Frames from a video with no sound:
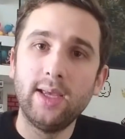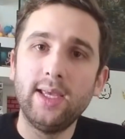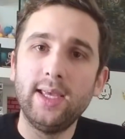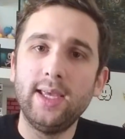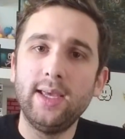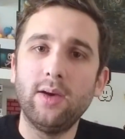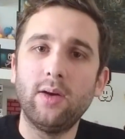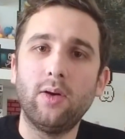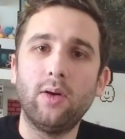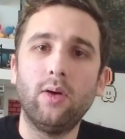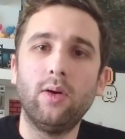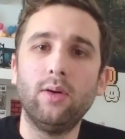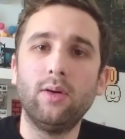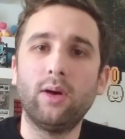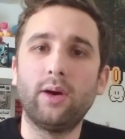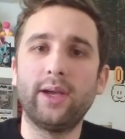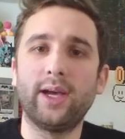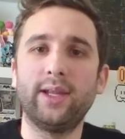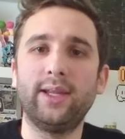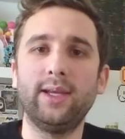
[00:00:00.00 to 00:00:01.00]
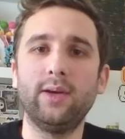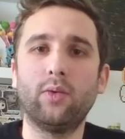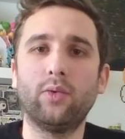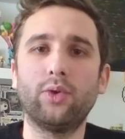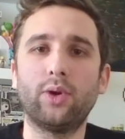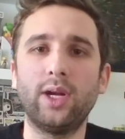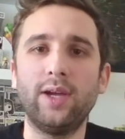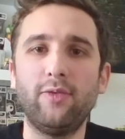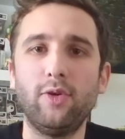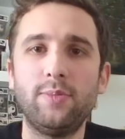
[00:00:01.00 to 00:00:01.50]
Et euh, regardez,
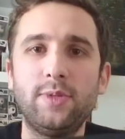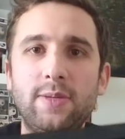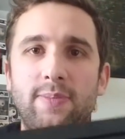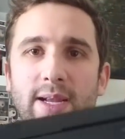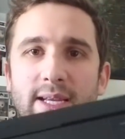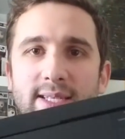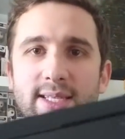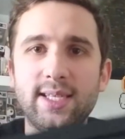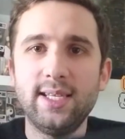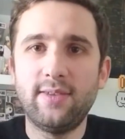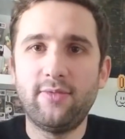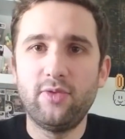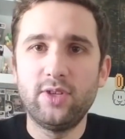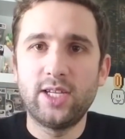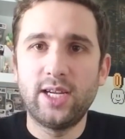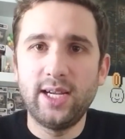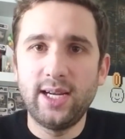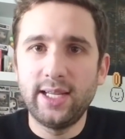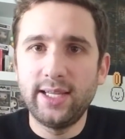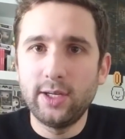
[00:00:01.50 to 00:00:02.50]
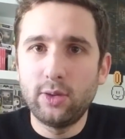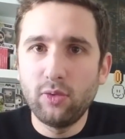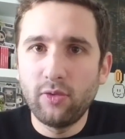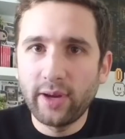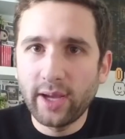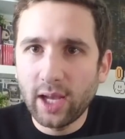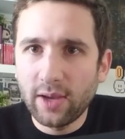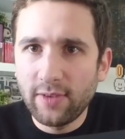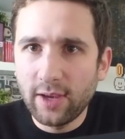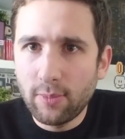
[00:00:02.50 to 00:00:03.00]
on enlève le petit plastique. Vous allez la
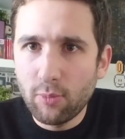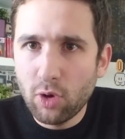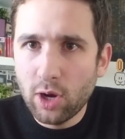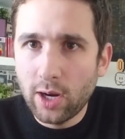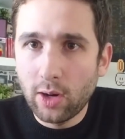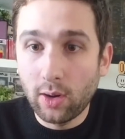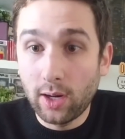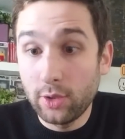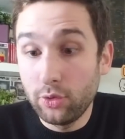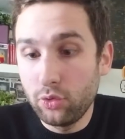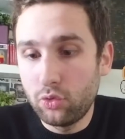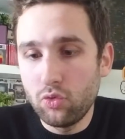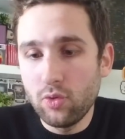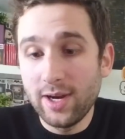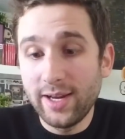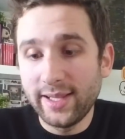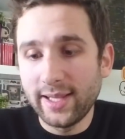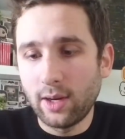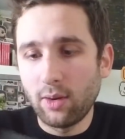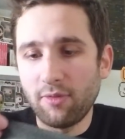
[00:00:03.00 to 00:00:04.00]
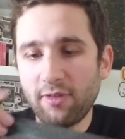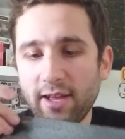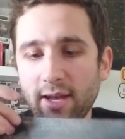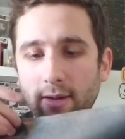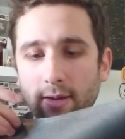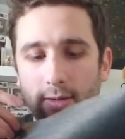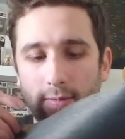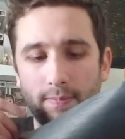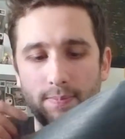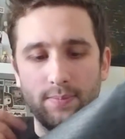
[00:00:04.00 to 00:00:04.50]
découvrir avec moi. Alors là, du coup, elle est à
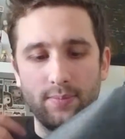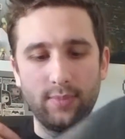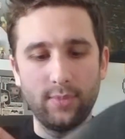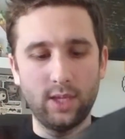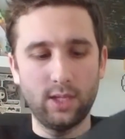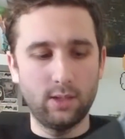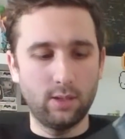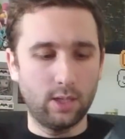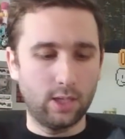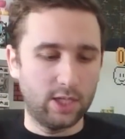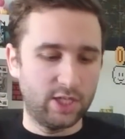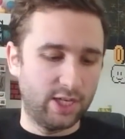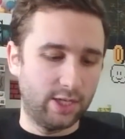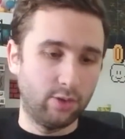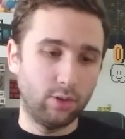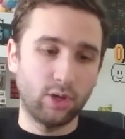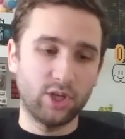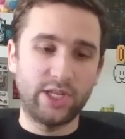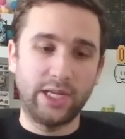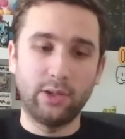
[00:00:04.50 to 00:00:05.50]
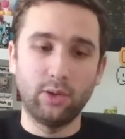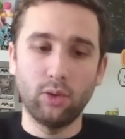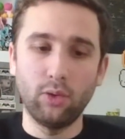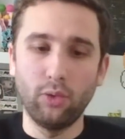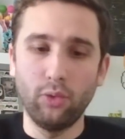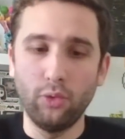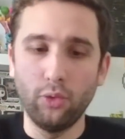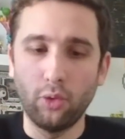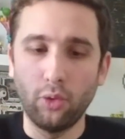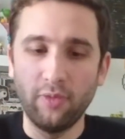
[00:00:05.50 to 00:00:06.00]
l'envers. j'adore, j'adore
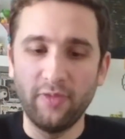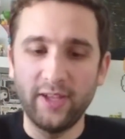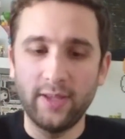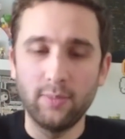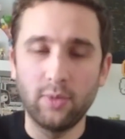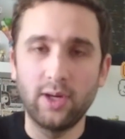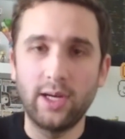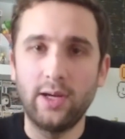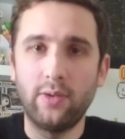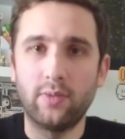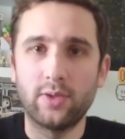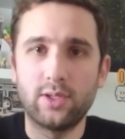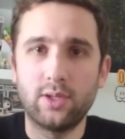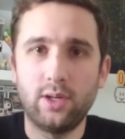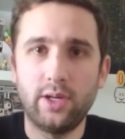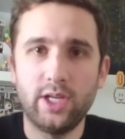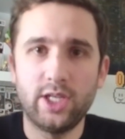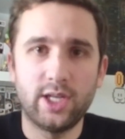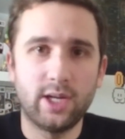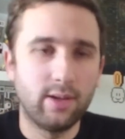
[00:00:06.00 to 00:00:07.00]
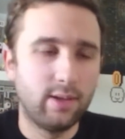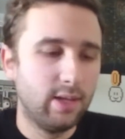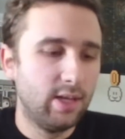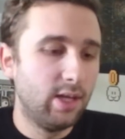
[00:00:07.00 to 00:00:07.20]
le, revêtement de la console déjà.